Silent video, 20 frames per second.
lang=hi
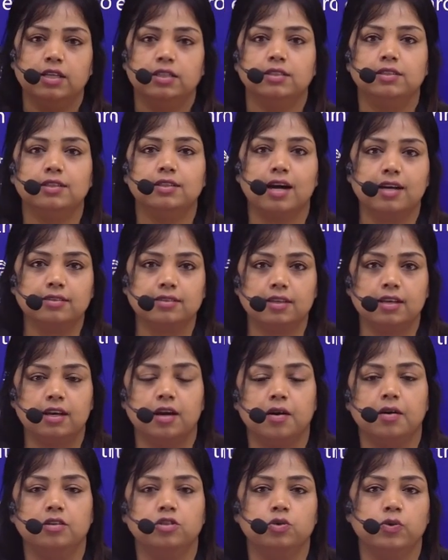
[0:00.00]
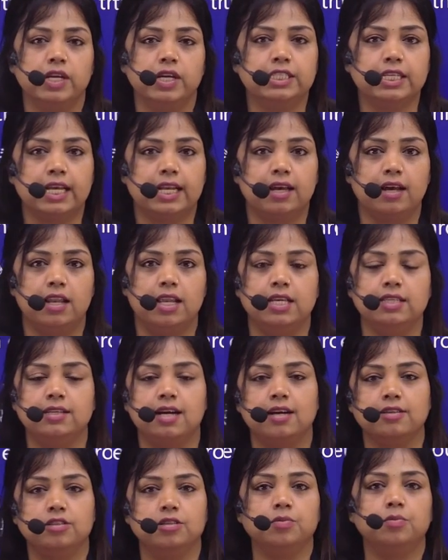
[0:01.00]
जहाँ से स्वेज कैनाल है
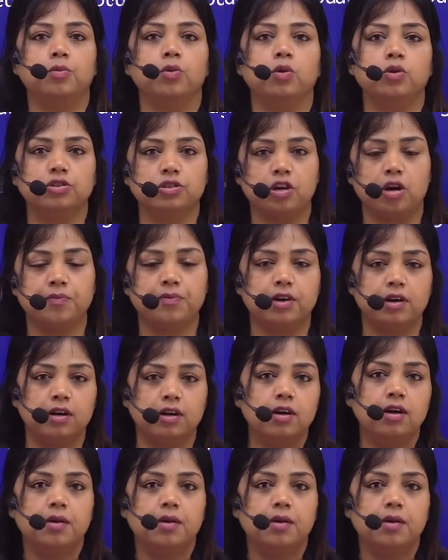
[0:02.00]
जहाँ से मोस्ट ऑफ द